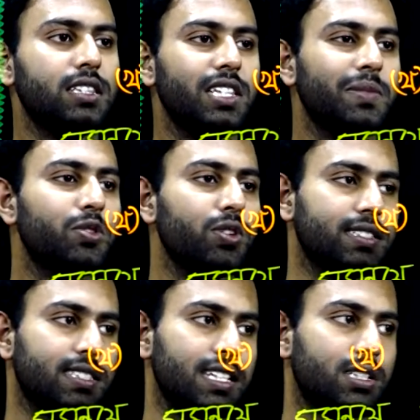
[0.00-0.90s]
তীব্র
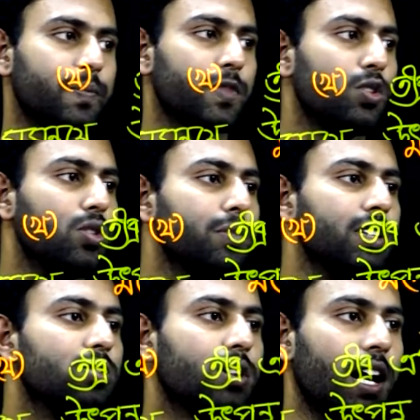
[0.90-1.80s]
অ্যাসিড ও
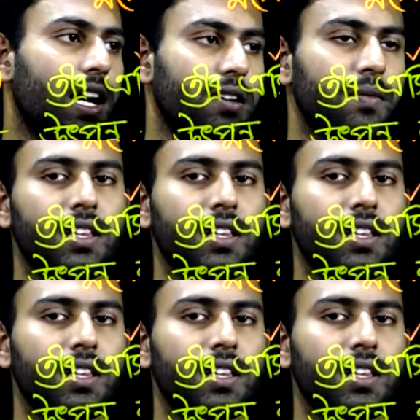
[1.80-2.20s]
মৃদু ক্ষার